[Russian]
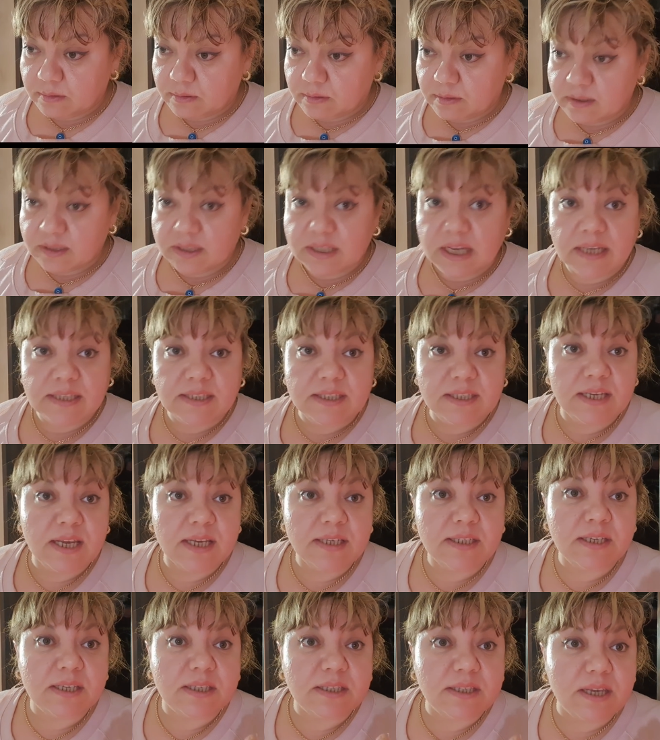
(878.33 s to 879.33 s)
за
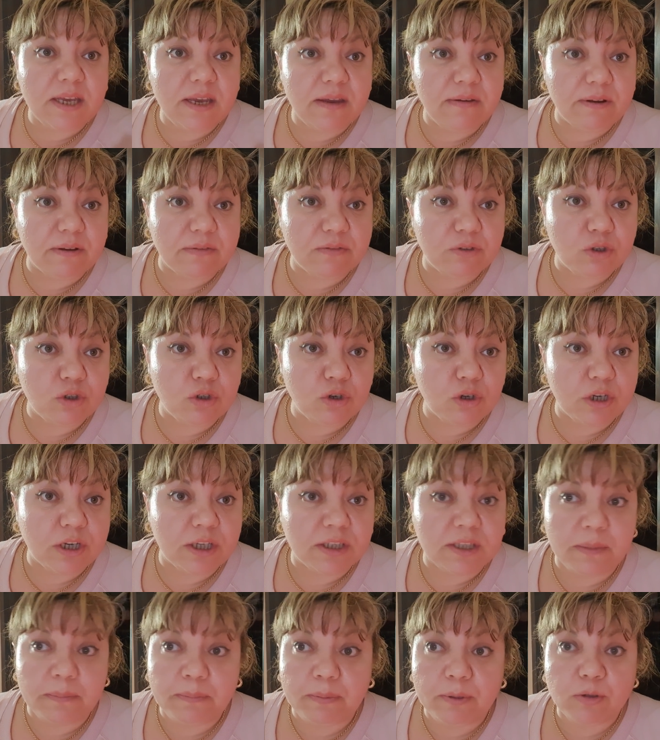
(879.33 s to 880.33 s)
10 евро, девчонки,
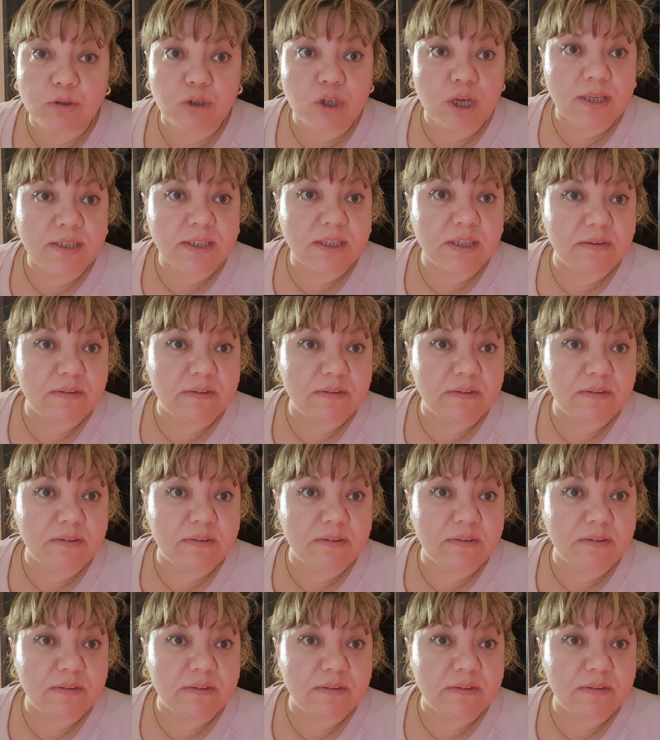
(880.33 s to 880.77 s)
это получается